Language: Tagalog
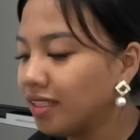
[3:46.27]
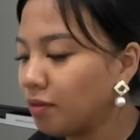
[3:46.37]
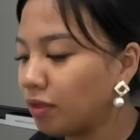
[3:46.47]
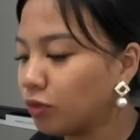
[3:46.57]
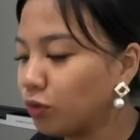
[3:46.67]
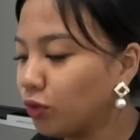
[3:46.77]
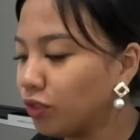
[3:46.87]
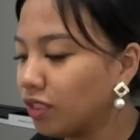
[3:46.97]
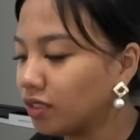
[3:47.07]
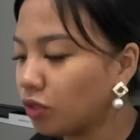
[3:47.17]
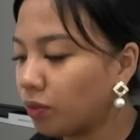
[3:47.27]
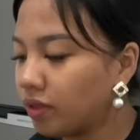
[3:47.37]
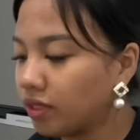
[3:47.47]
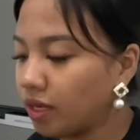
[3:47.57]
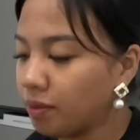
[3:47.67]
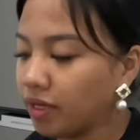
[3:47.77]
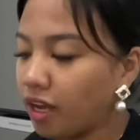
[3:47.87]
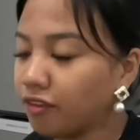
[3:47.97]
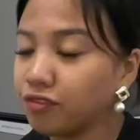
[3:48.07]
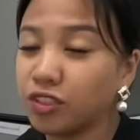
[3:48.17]
na matulog na sobrang lamig
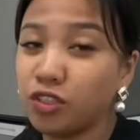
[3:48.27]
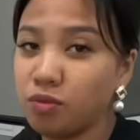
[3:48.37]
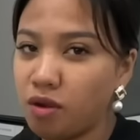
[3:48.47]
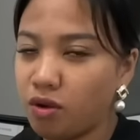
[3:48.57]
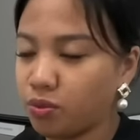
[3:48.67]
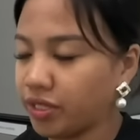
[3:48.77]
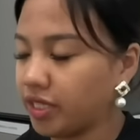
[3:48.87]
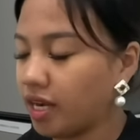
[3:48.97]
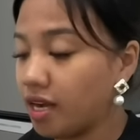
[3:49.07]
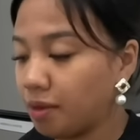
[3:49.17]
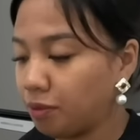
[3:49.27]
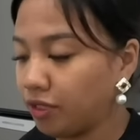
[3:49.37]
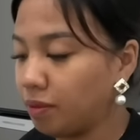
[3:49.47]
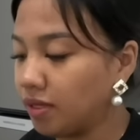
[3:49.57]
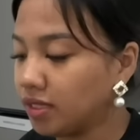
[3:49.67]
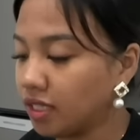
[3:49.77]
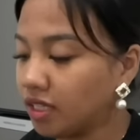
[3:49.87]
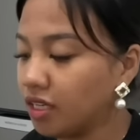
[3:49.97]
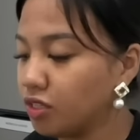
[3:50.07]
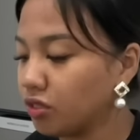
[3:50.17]
after ng mga work kahapon. Diba?
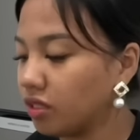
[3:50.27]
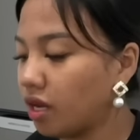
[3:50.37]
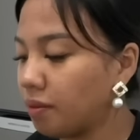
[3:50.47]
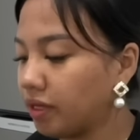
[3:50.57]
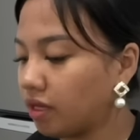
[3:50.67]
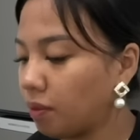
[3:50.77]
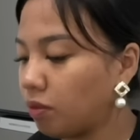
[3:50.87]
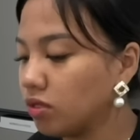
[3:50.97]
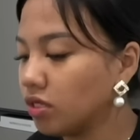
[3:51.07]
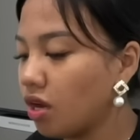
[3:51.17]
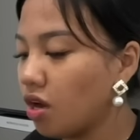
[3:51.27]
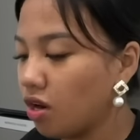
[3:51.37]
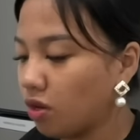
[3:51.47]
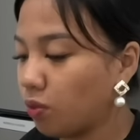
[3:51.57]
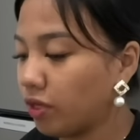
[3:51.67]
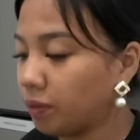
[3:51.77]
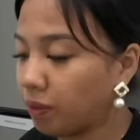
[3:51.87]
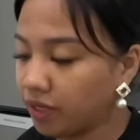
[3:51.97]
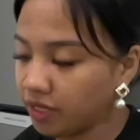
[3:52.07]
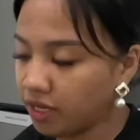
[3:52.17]
Staycation kami tapos work
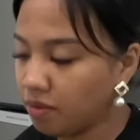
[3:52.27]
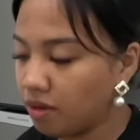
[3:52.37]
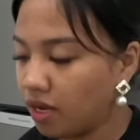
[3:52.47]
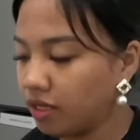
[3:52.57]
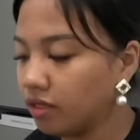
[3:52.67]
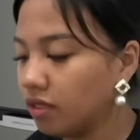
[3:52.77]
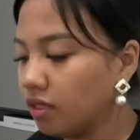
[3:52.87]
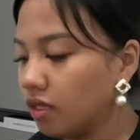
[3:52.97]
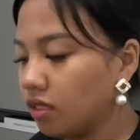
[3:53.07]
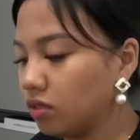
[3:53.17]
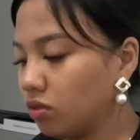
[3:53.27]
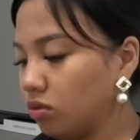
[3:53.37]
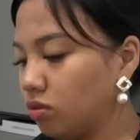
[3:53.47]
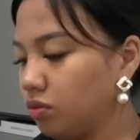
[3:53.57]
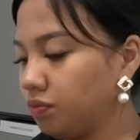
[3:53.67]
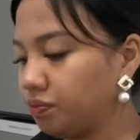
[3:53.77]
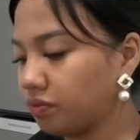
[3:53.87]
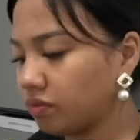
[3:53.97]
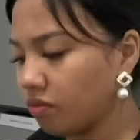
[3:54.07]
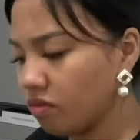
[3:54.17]
pa din naman. So,
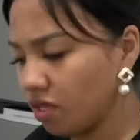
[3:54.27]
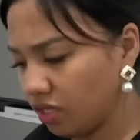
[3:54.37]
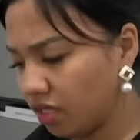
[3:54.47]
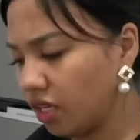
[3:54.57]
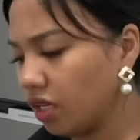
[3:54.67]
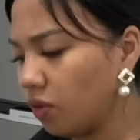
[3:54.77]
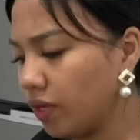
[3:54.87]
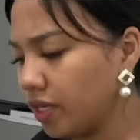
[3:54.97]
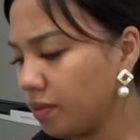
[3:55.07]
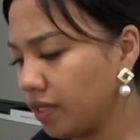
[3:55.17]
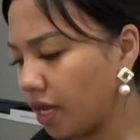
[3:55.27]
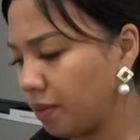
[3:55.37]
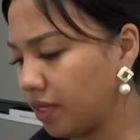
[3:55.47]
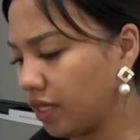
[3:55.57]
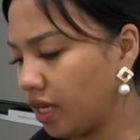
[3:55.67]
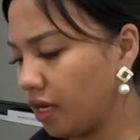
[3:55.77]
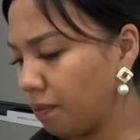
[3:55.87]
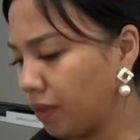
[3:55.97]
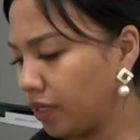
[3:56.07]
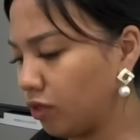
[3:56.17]
nagagawa naman namin,
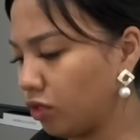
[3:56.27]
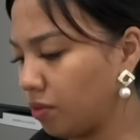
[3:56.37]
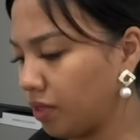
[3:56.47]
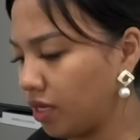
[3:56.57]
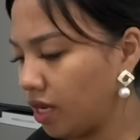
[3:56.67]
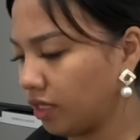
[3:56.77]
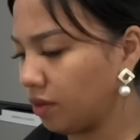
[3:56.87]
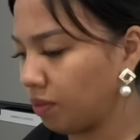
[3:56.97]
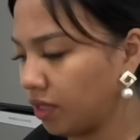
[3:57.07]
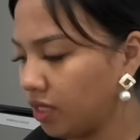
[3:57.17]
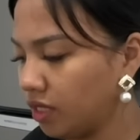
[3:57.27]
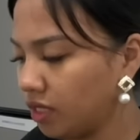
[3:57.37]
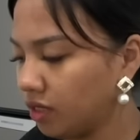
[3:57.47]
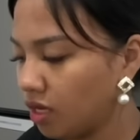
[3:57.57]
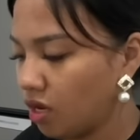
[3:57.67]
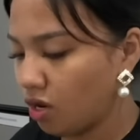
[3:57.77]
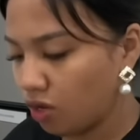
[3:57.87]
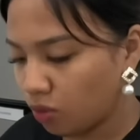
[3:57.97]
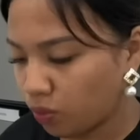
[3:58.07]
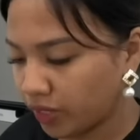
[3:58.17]
nagagampanan ko naman ng aking pagiging
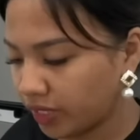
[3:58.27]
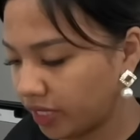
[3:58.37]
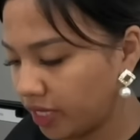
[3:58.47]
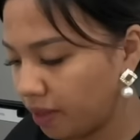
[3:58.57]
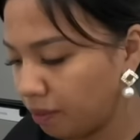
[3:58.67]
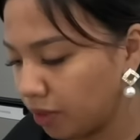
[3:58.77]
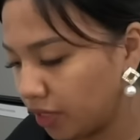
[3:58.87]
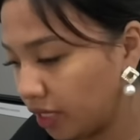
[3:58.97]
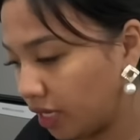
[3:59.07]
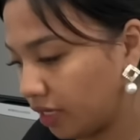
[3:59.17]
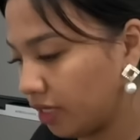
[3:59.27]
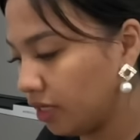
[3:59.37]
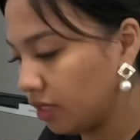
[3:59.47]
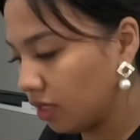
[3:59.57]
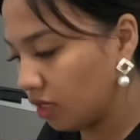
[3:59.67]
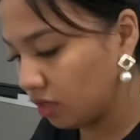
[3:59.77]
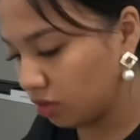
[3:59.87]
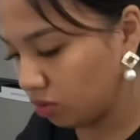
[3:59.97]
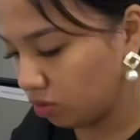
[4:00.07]
work kinemberlar. So,